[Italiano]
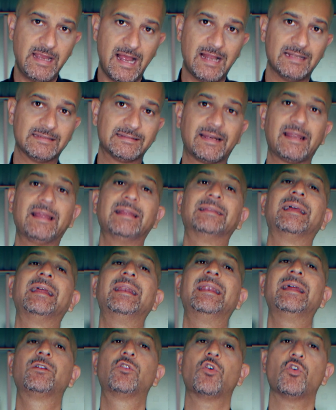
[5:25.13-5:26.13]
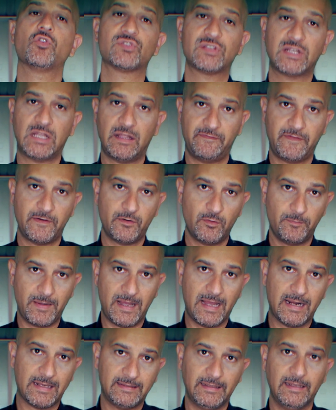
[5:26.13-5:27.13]
altri e delle cose che fanno
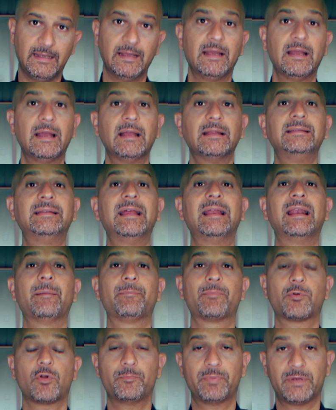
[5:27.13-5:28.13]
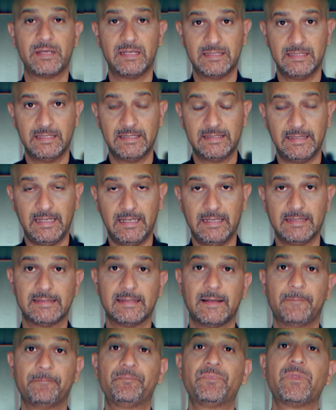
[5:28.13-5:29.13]
parte della propria esistenza.